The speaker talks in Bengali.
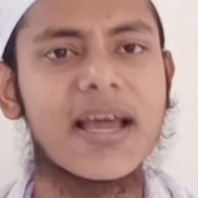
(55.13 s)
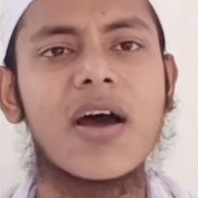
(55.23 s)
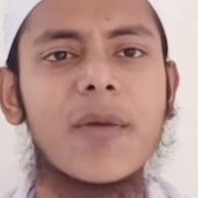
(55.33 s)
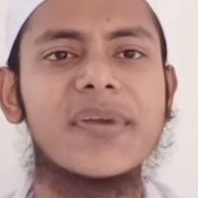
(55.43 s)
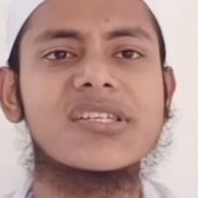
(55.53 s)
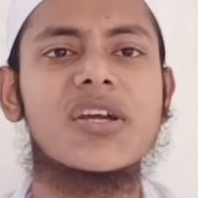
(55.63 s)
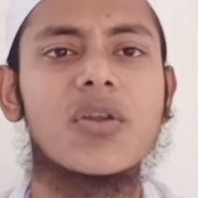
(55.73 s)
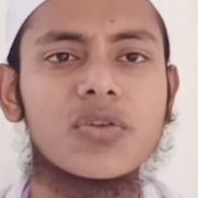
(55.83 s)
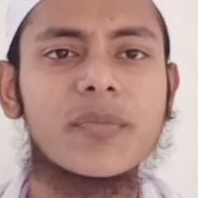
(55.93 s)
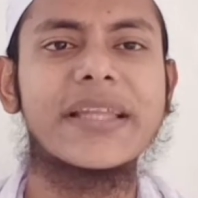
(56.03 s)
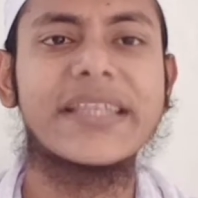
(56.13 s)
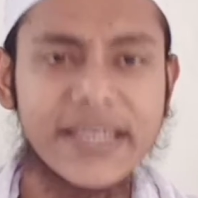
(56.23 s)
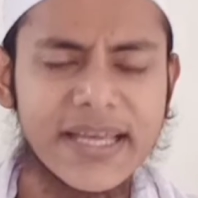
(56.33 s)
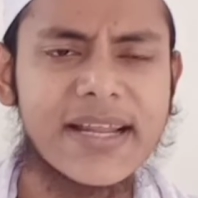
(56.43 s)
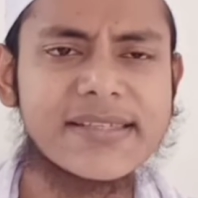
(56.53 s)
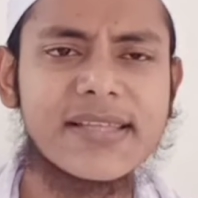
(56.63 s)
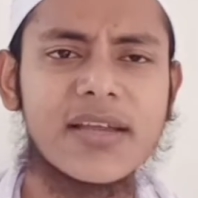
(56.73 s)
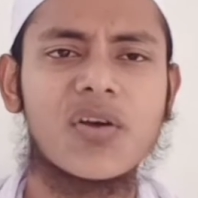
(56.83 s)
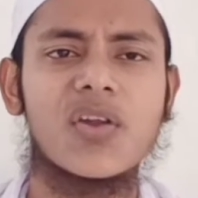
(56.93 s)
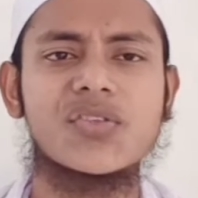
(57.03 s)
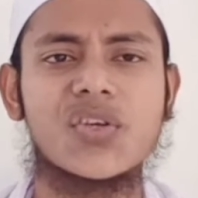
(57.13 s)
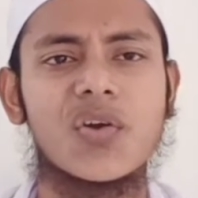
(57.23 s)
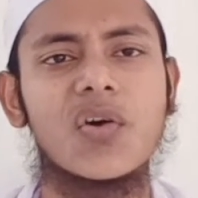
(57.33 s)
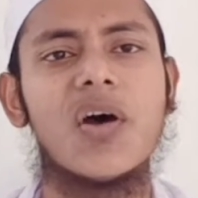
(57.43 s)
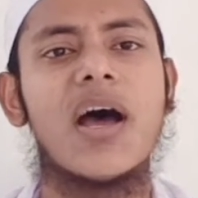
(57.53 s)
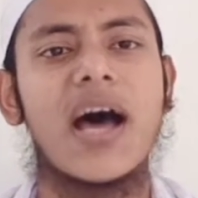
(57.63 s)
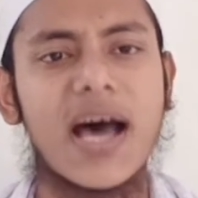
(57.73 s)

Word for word: দেওয়া হবে সেগুলো তোমরা দিনের রাস্তায় খরচ করো